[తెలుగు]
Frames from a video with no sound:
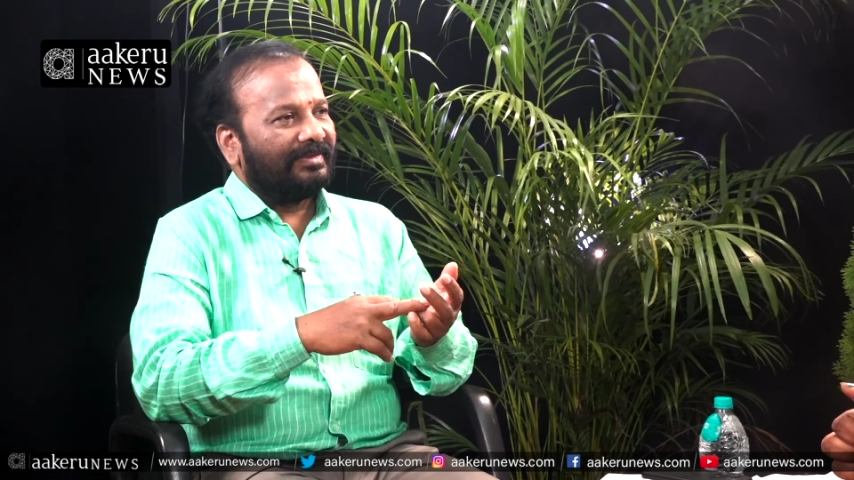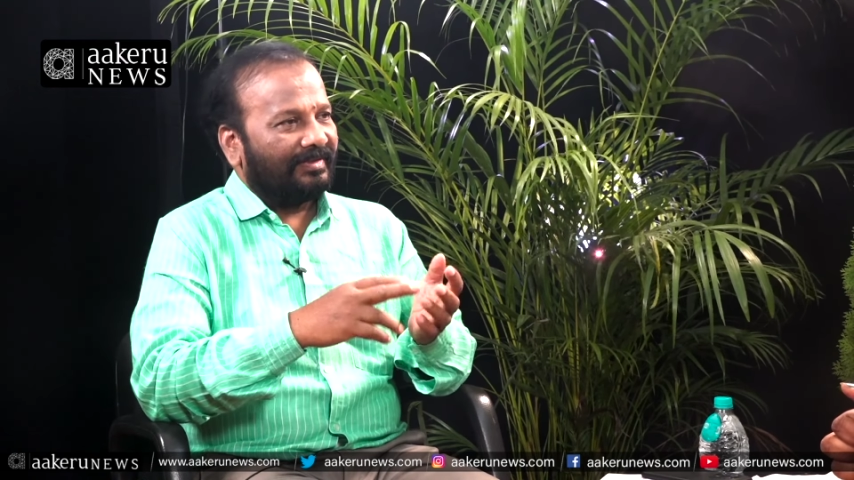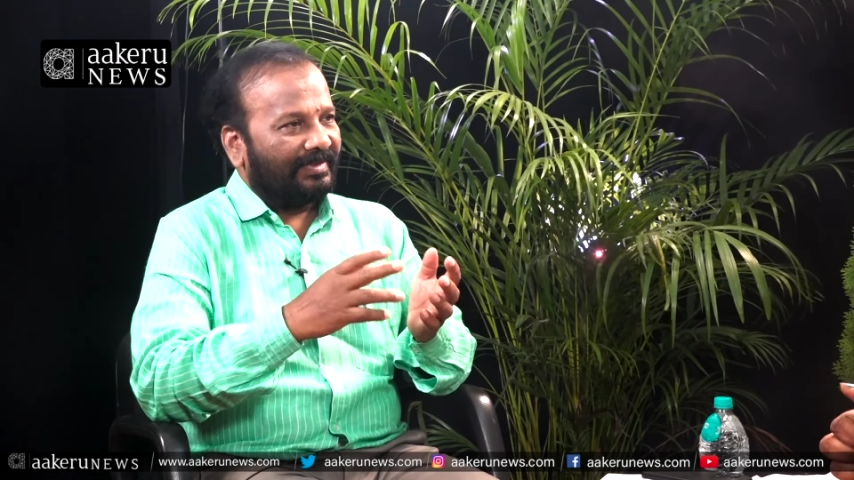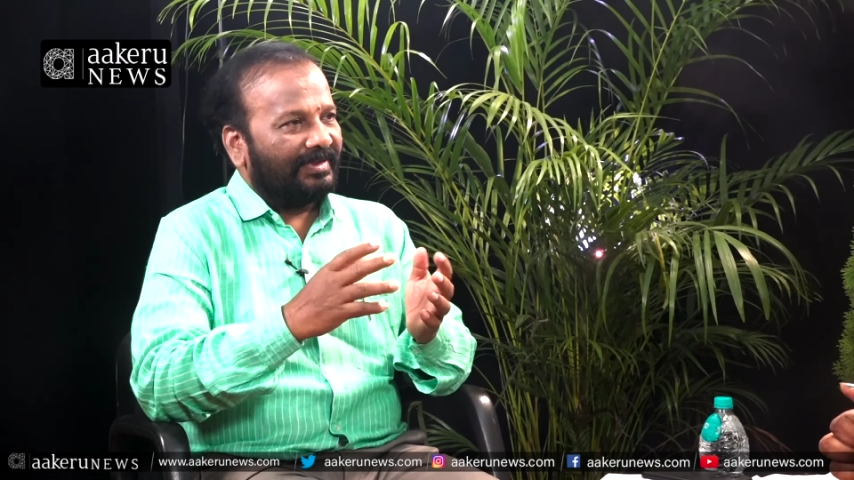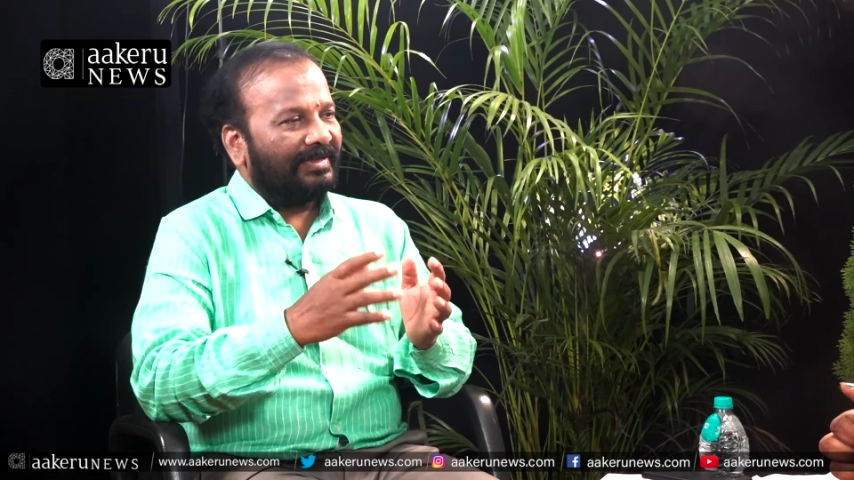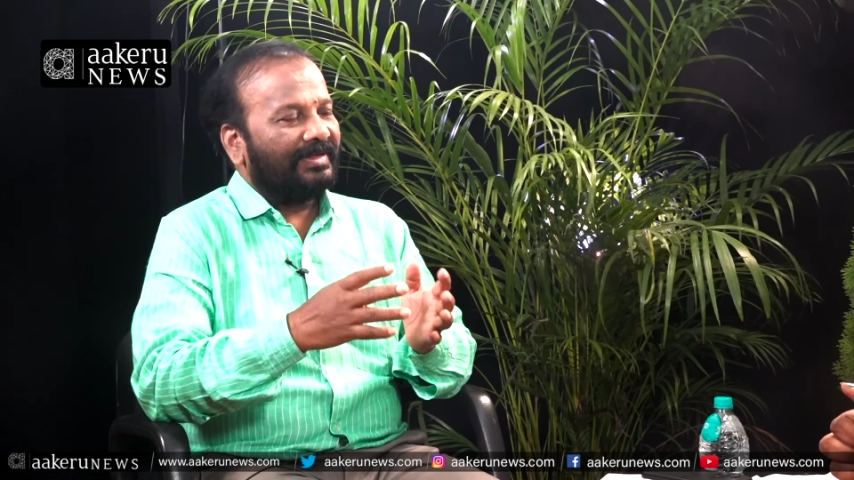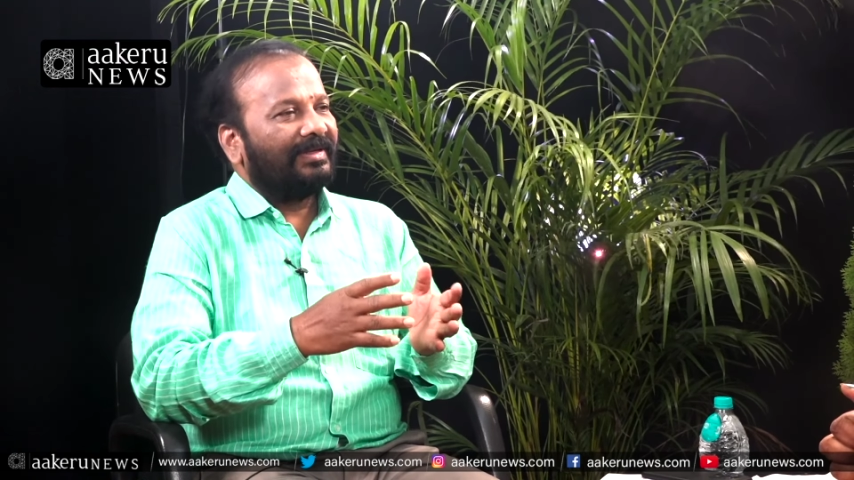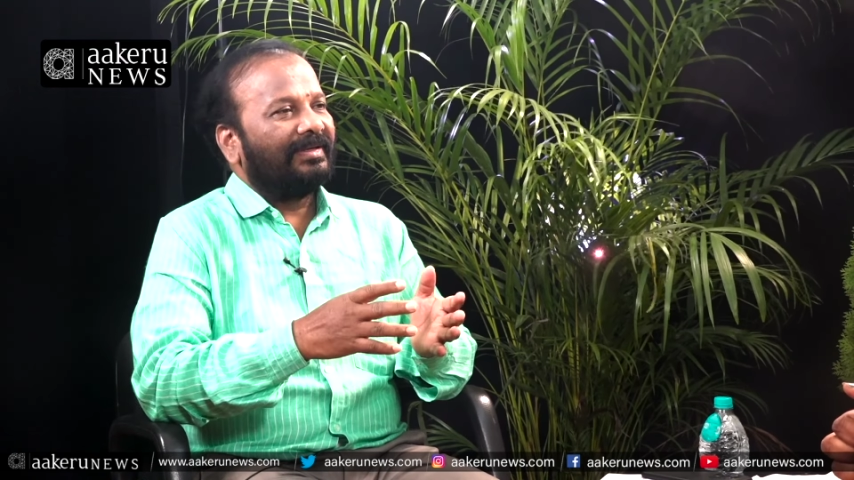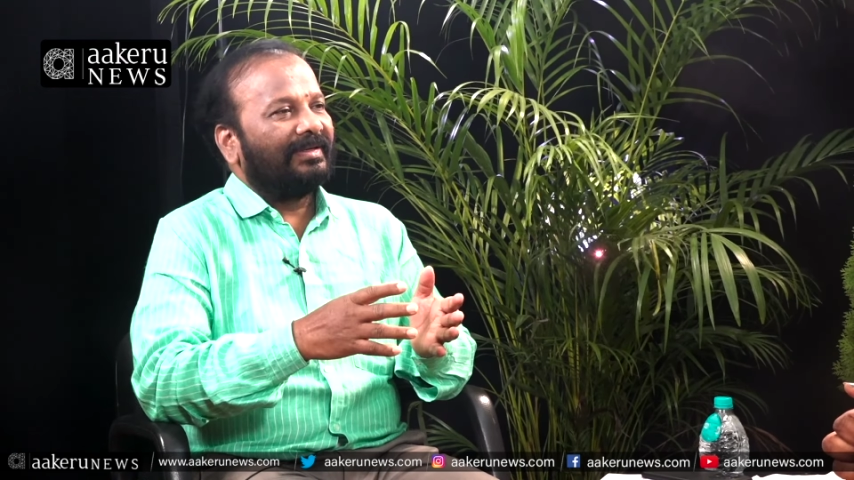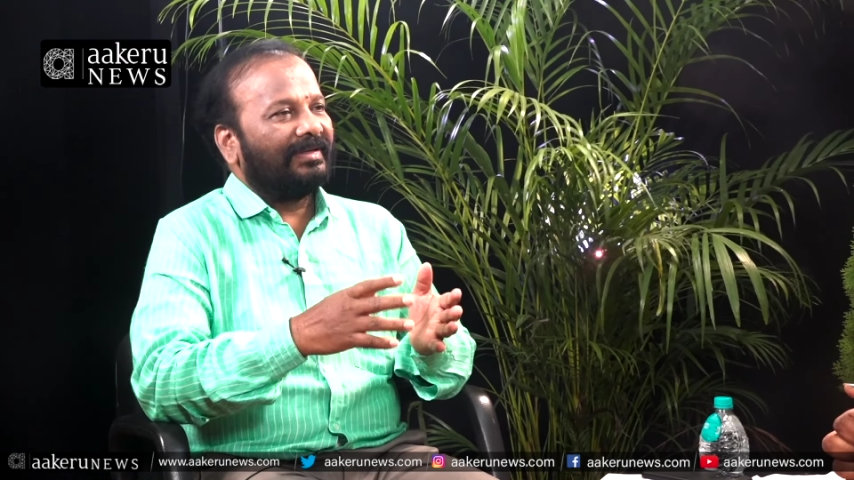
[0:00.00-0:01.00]
ఎవరిని
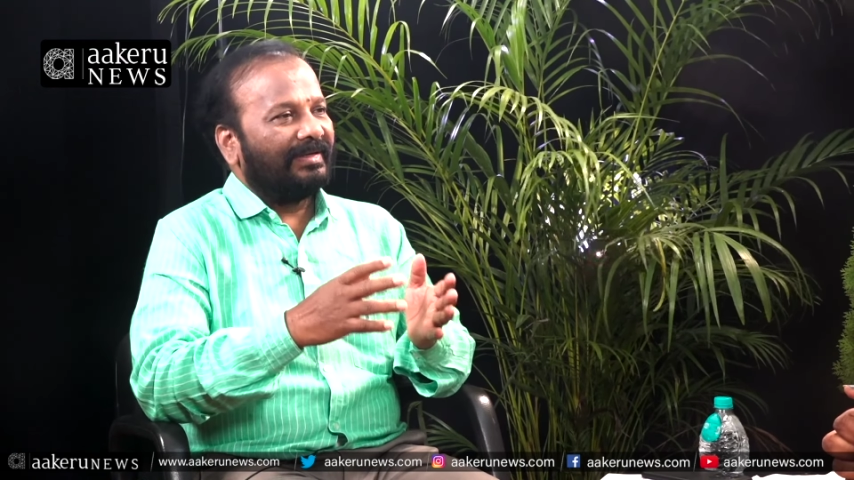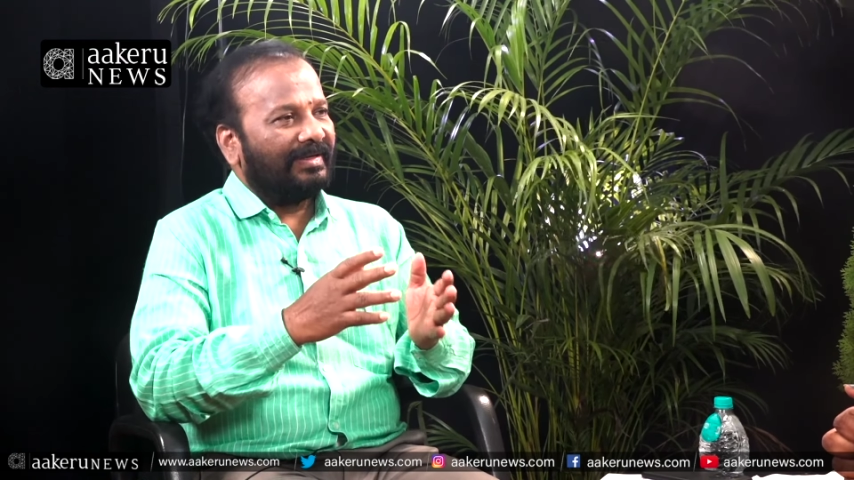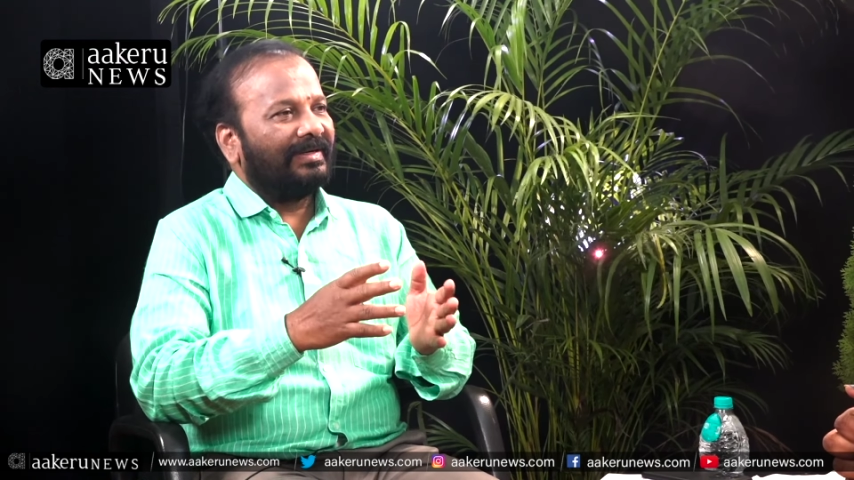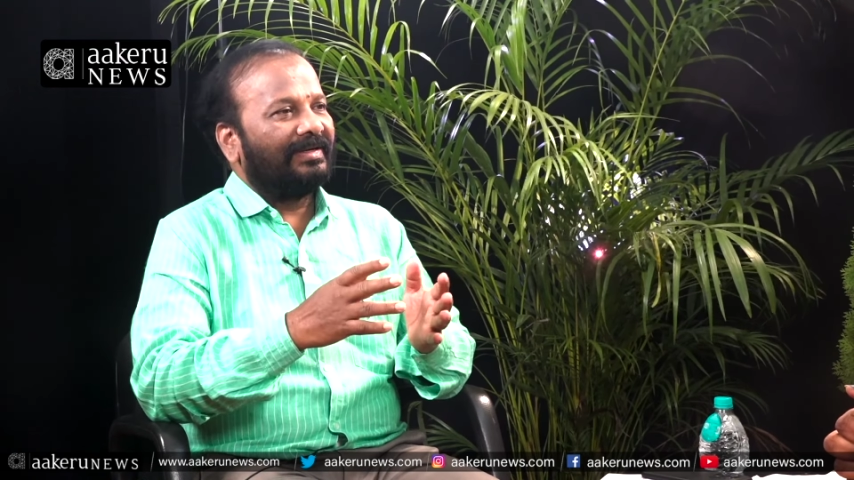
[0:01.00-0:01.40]
గే